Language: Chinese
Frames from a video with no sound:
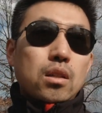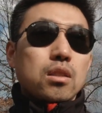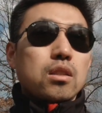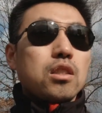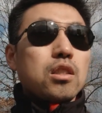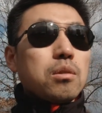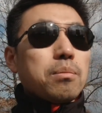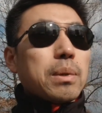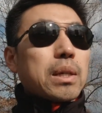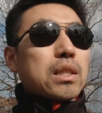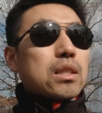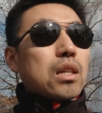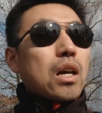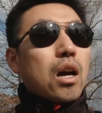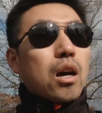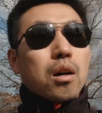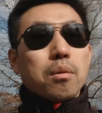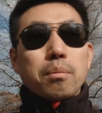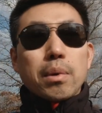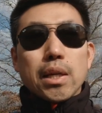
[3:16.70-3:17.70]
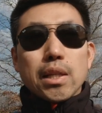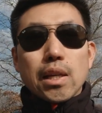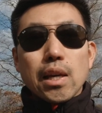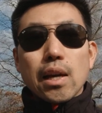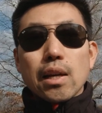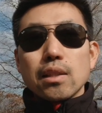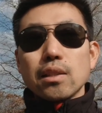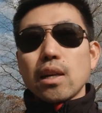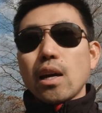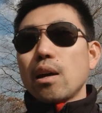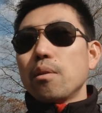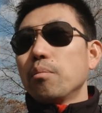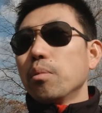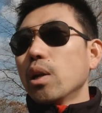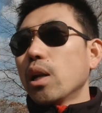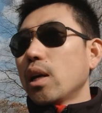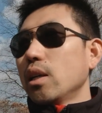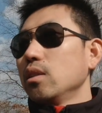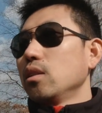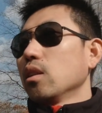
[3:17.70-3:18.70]
基本上每年在
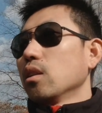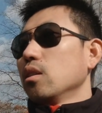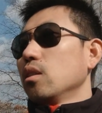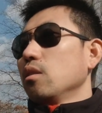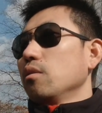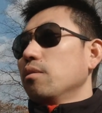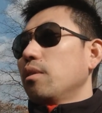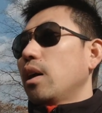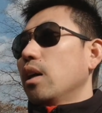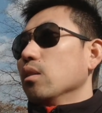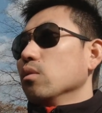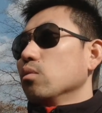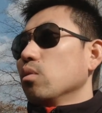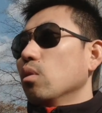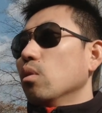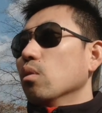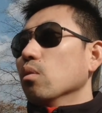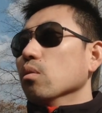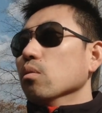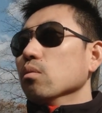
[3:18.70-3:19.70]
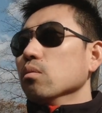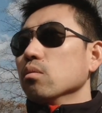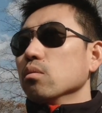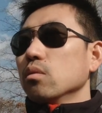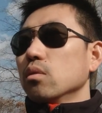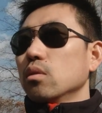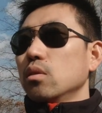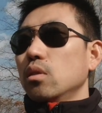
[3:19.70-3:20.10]
波兰这个地方，从